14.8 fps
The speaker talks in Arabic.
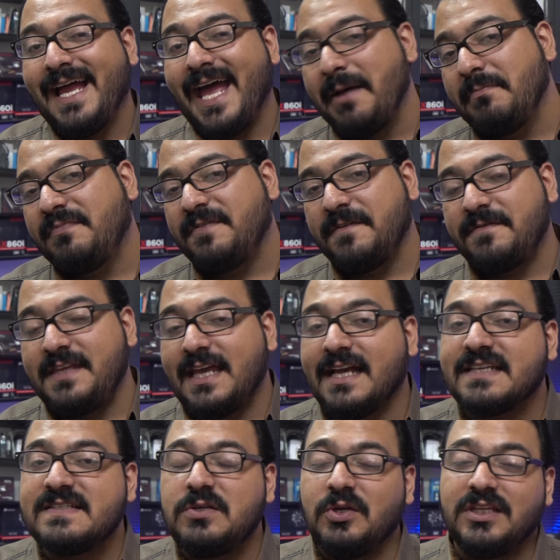
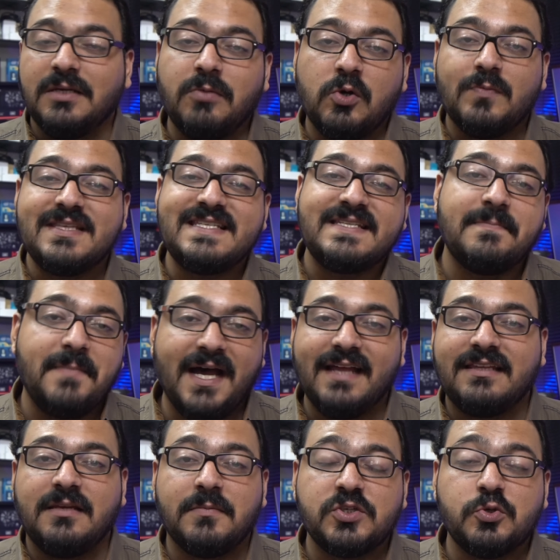M50X يعتبروا من
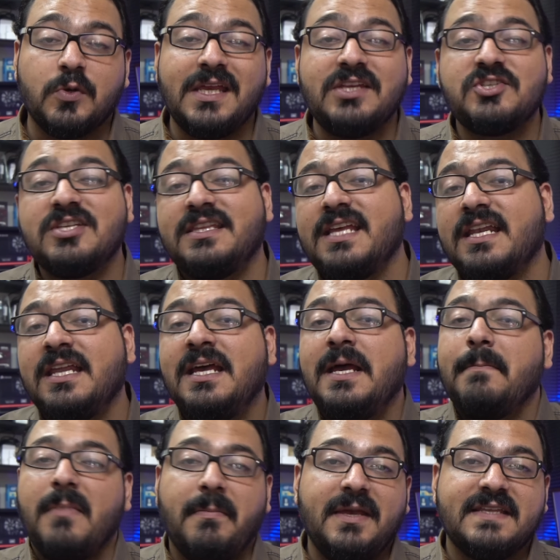السماعات المشهورين جدا
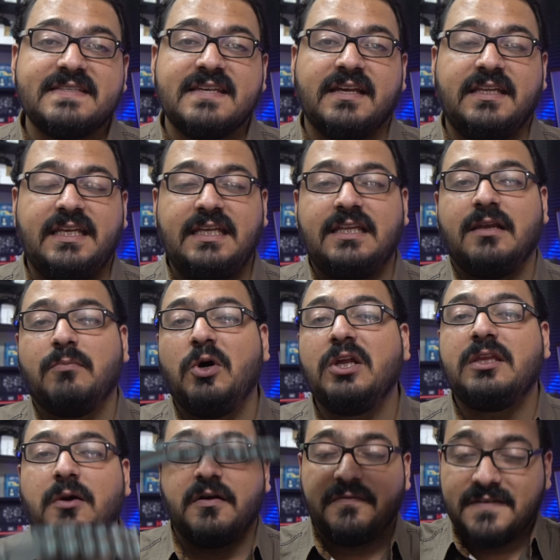ما بين صانعين
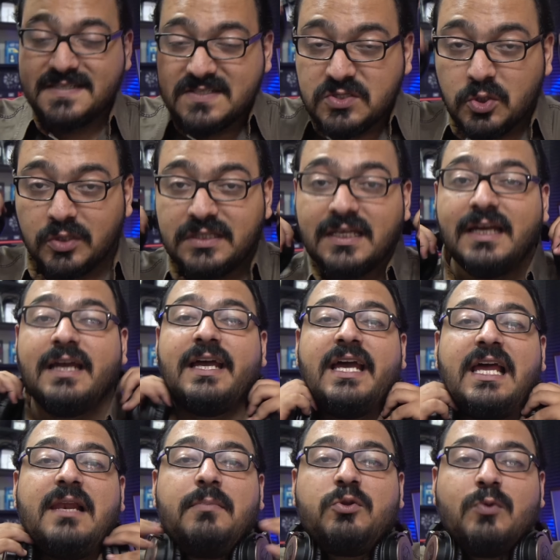المحتوى فالصوت
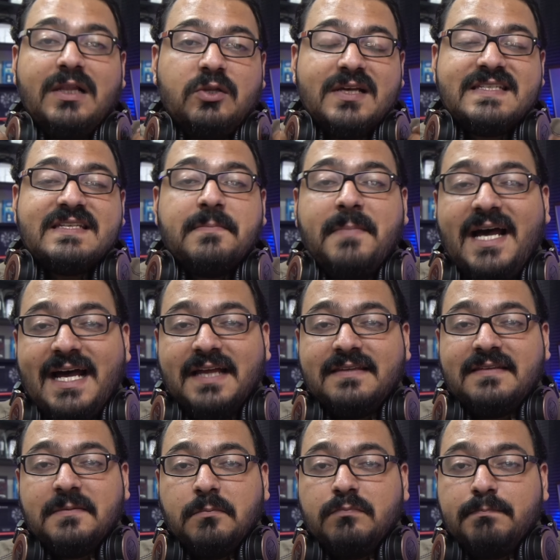اللي بتولده
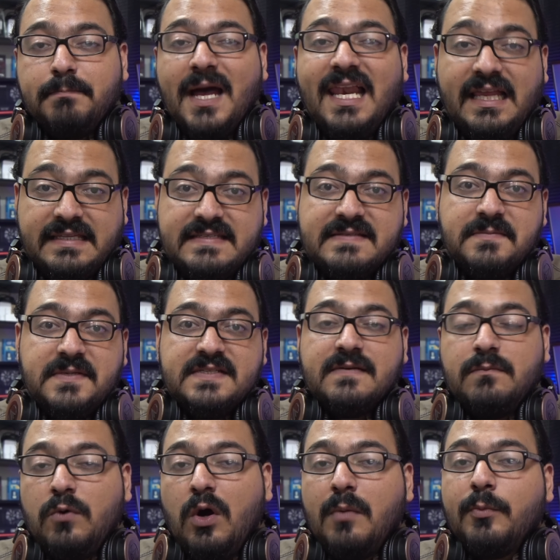هالسماعات بالانسد
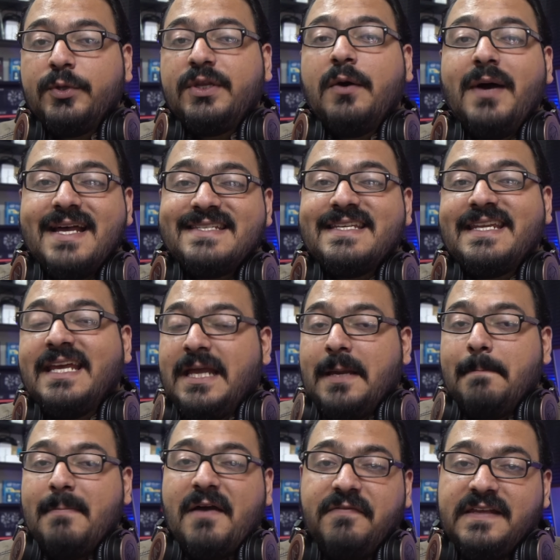بيسموه متوازن
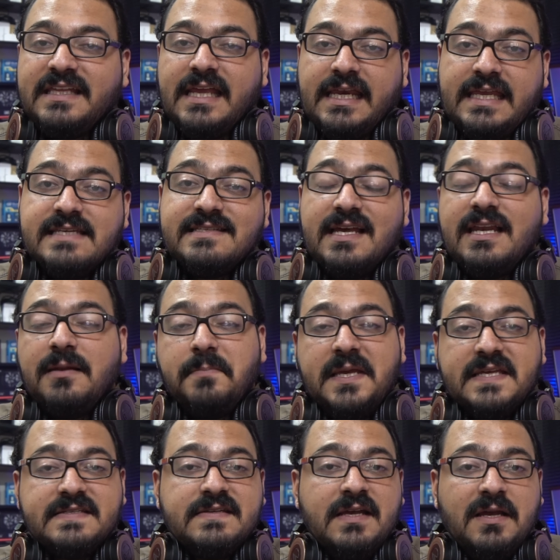ما في تركيز على
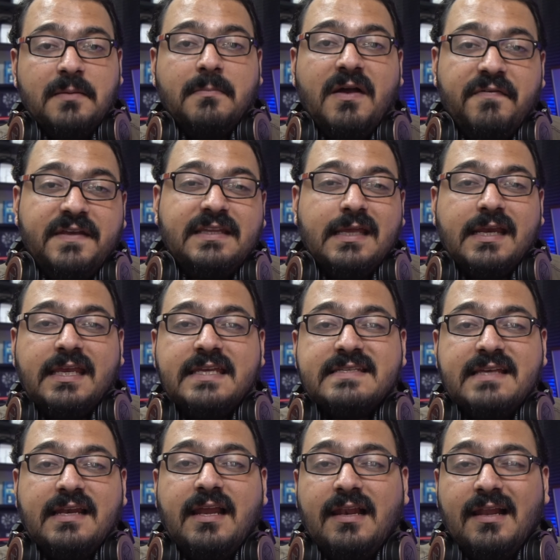البيس ما في تركيز
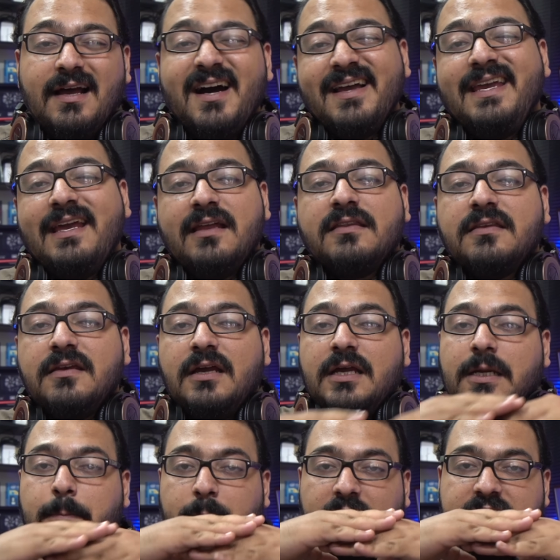على الهاي اند
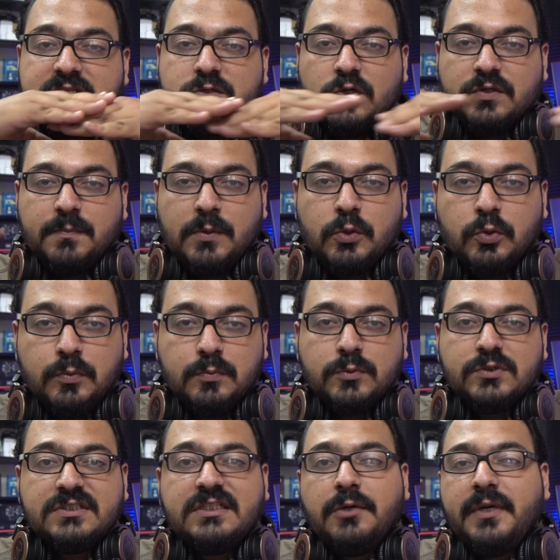بل الصوت بيكون
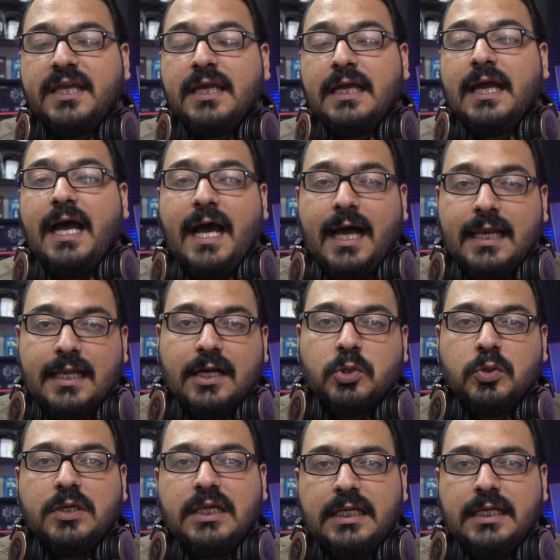مستوي على
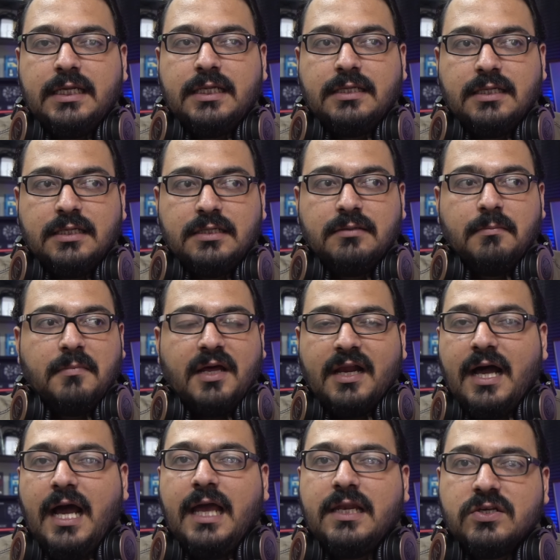كل
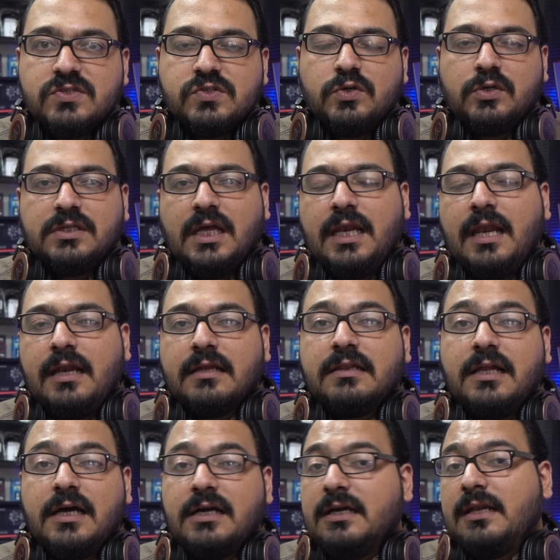المراحل الصوت على
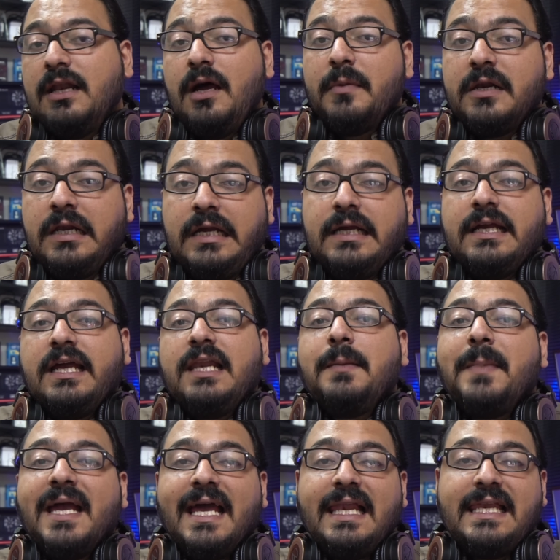الإطلاق الأمر اللي
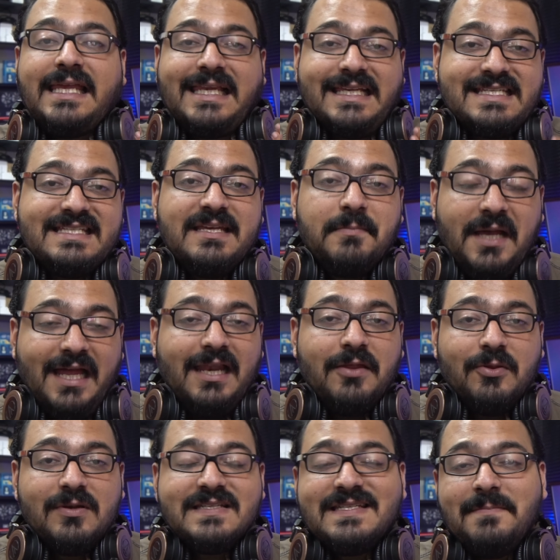بيخلي الاستماع
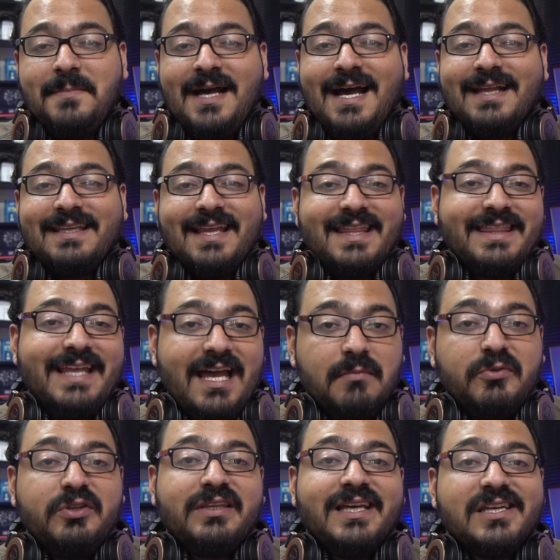لهذول السماعات أثناء
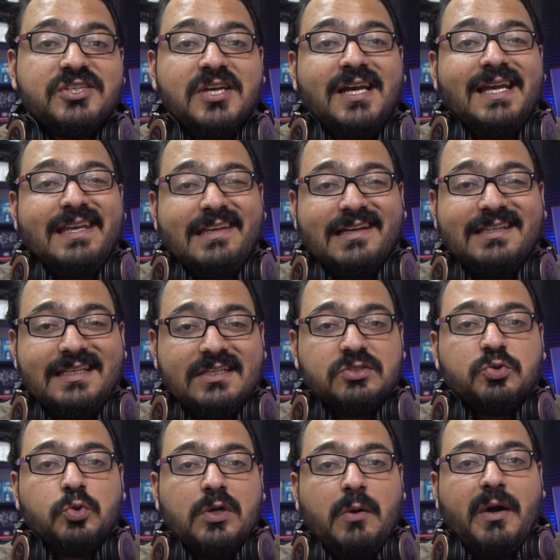المونتاج يعطيك
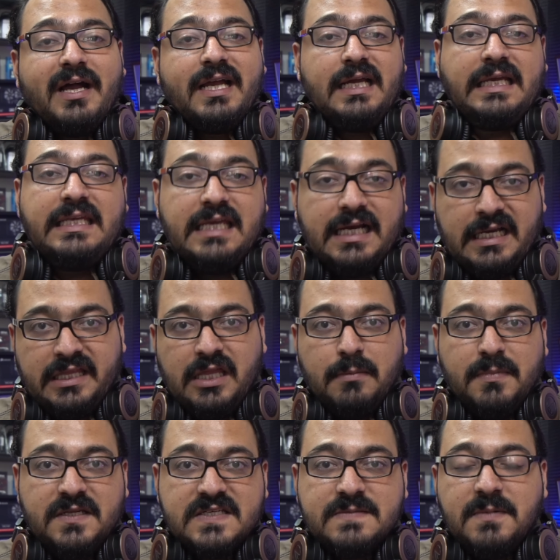صورة واقعية أكثر
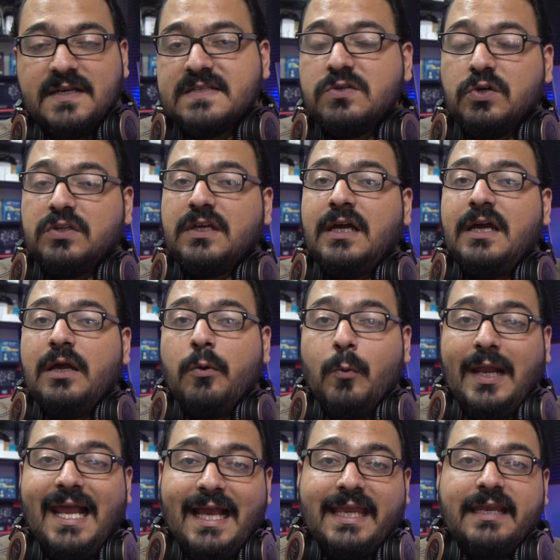بالنسبة للصوت
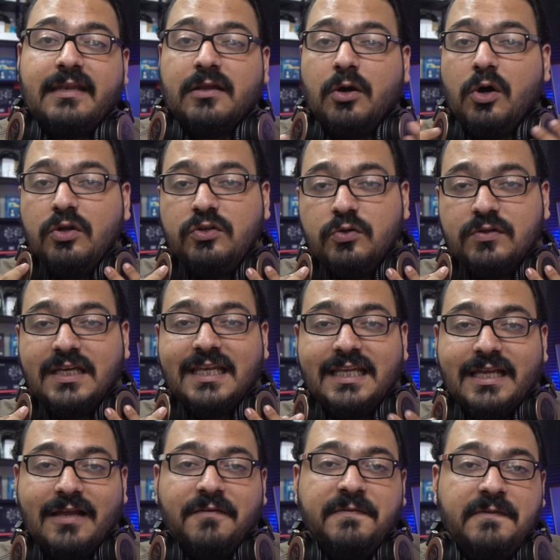ولكن اوديو
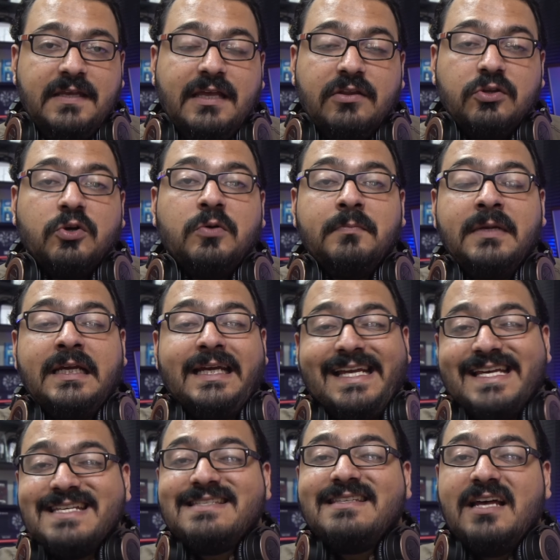تكنيكا في عندهم
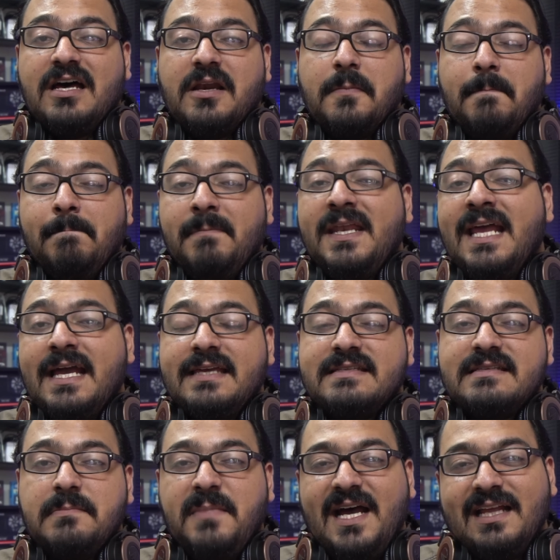اصدار من هي
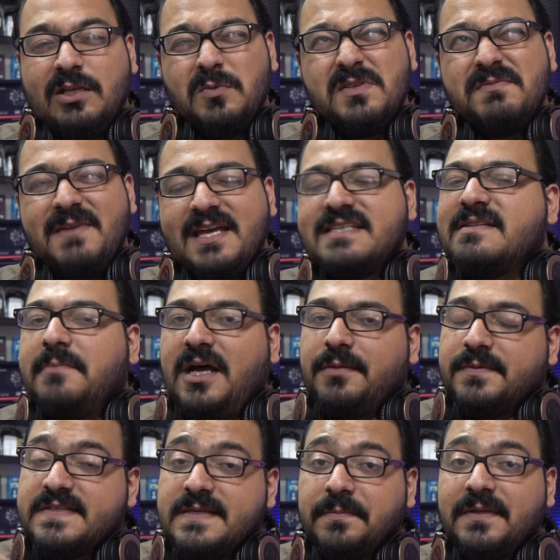السماعات او مش من هي السماعات
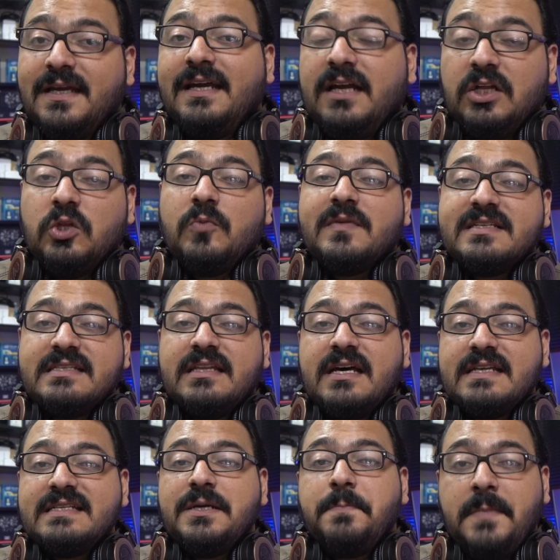بالضبط عندهم
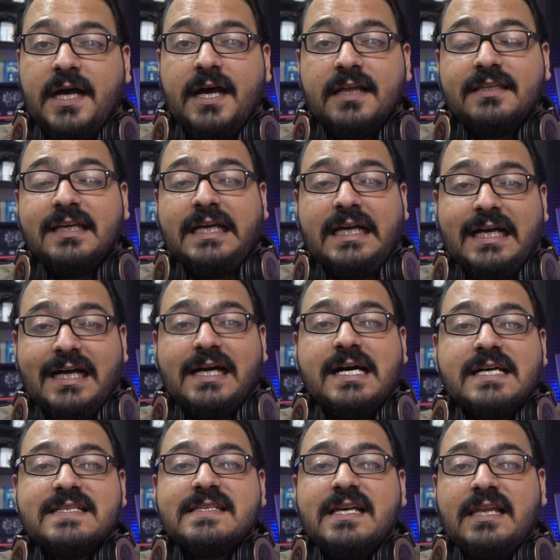اصدار سماعات
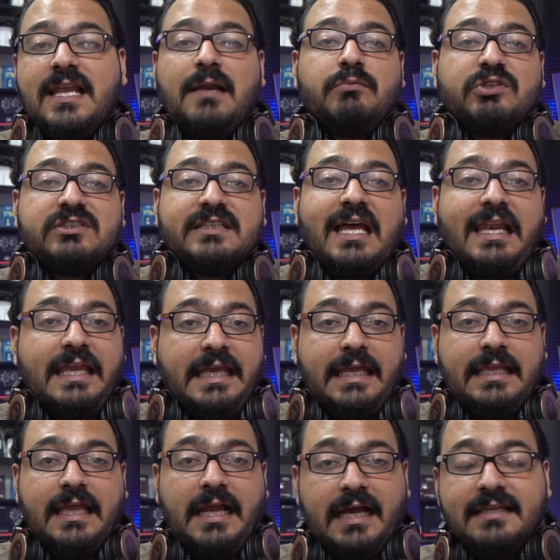خاص
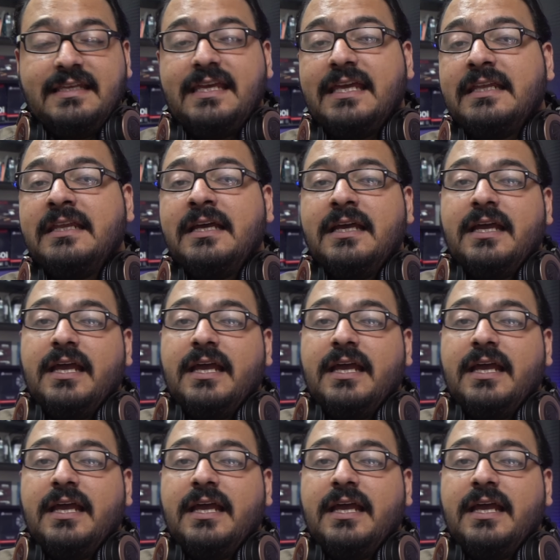للمستهلكين العاديين